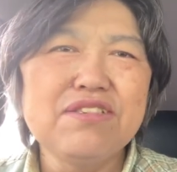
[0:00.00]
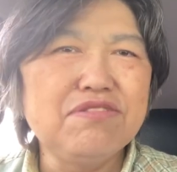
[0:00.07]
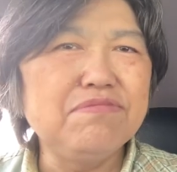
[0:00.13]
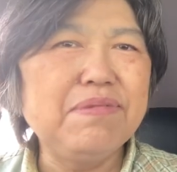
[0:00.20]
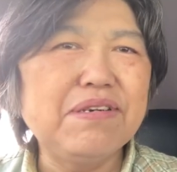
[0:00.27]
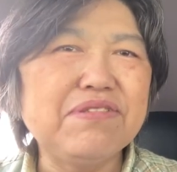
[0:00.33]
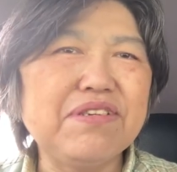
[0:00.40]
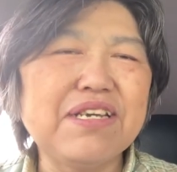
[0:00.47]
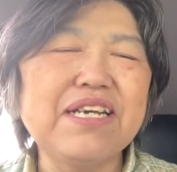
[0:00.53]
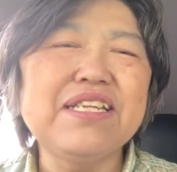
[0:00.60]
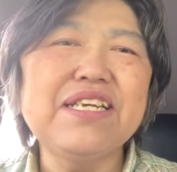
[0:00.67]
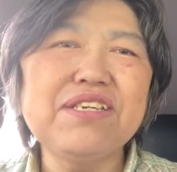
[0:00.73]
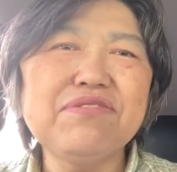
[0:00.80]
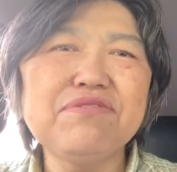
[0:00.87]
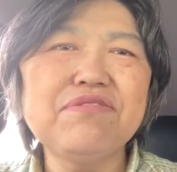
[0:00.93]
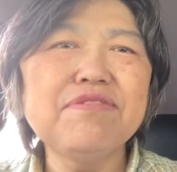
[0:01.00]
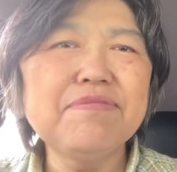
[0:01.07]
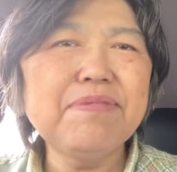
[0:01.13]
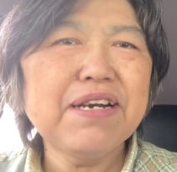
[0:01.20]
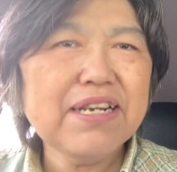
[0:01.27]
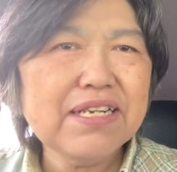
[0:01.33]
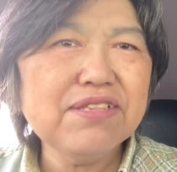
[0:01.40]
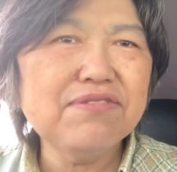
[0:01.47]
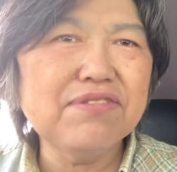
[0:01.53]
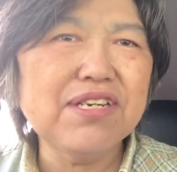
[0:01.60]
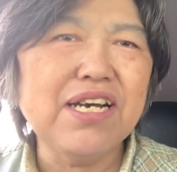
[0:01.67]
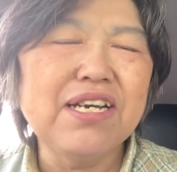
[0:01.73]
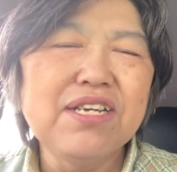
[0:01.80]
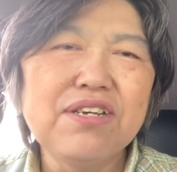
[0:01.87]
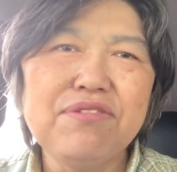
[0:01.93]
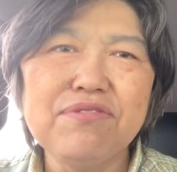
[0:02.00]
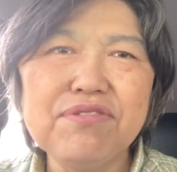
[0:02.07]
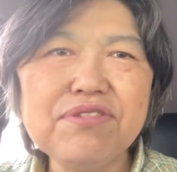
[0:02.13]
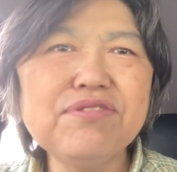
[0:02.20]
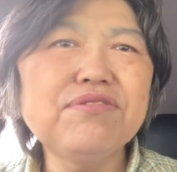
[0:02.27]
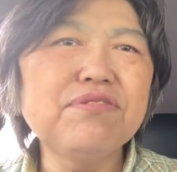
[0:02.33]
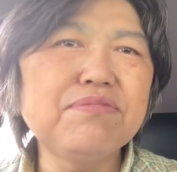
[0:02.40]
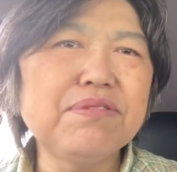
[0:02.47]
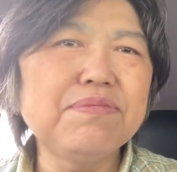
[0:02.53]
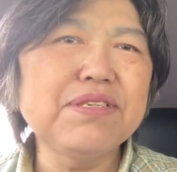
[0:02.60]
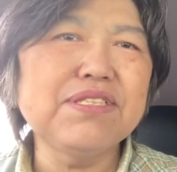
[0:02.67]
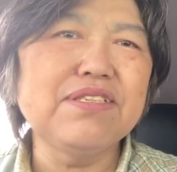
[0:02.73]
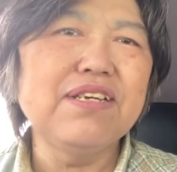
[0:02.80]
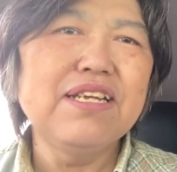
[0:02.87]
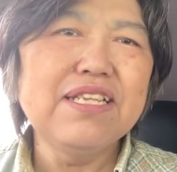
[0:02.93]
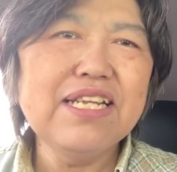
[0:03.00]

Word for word: うまくいかないことばかりの方が多いと思います。